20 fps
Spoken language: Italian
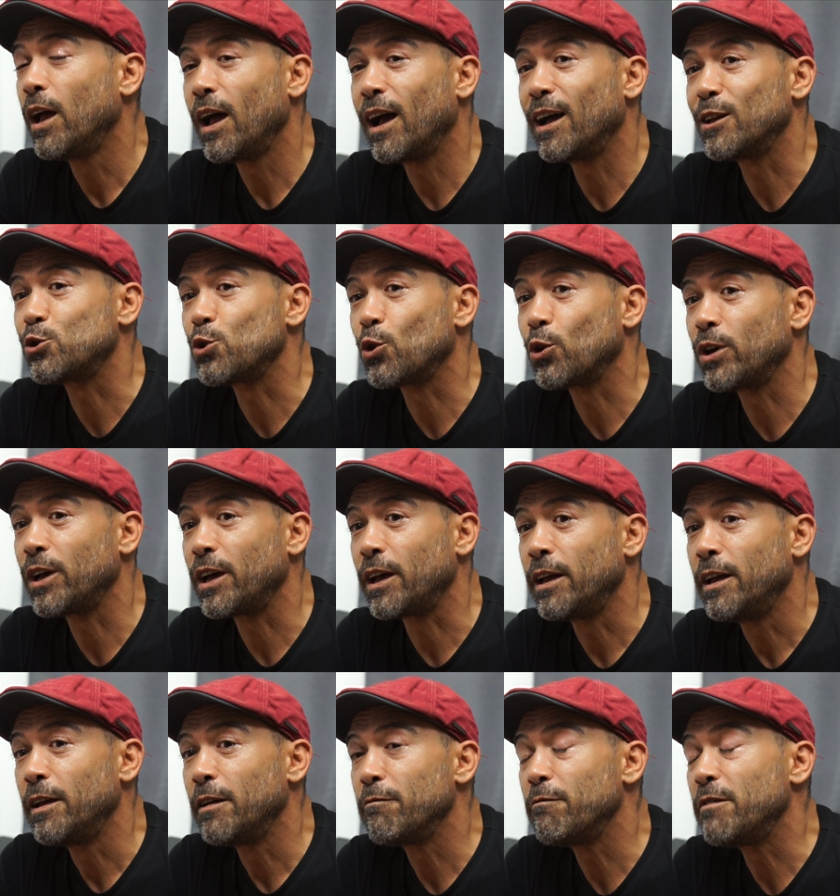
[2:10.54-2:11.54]
a ciò che
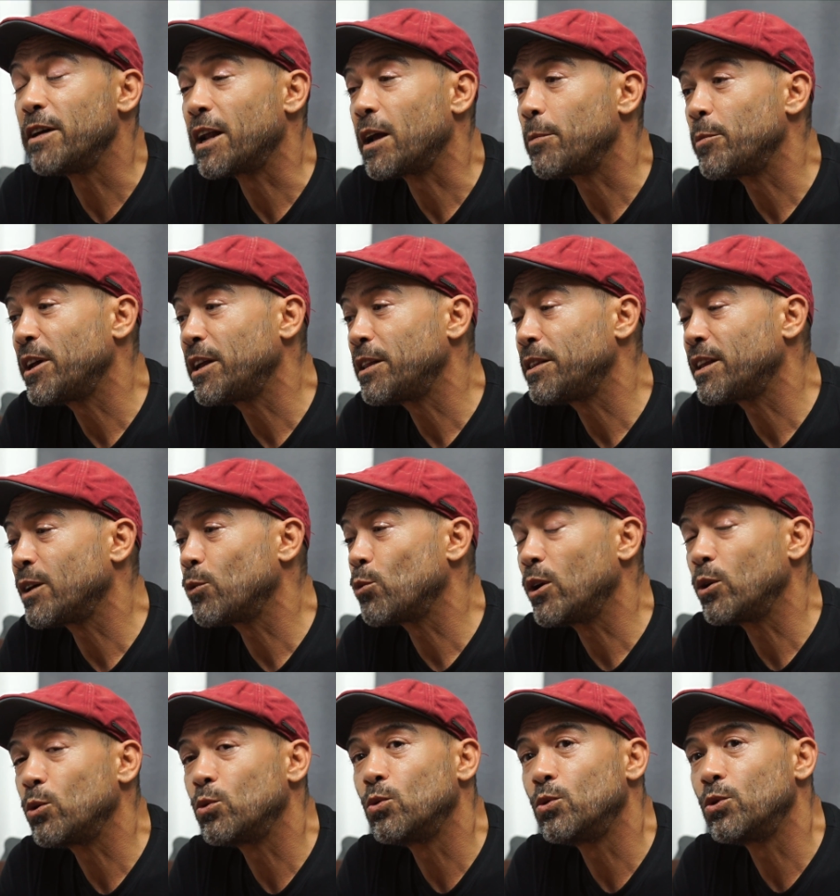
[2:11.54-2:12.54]
veramente
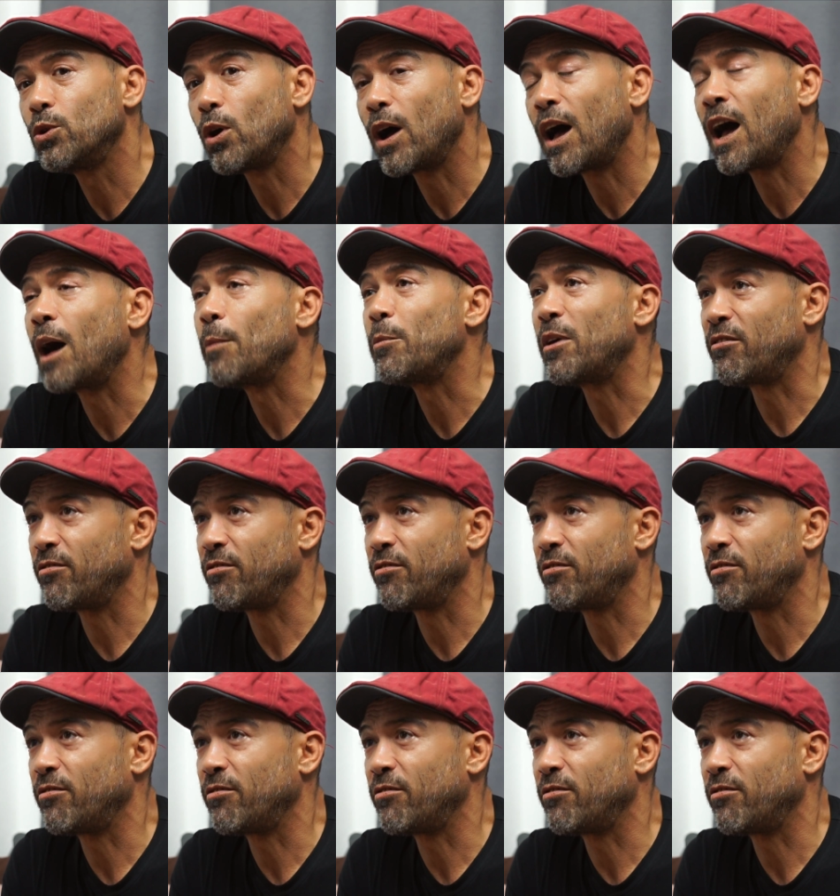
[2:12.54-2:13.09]
qualcuno ama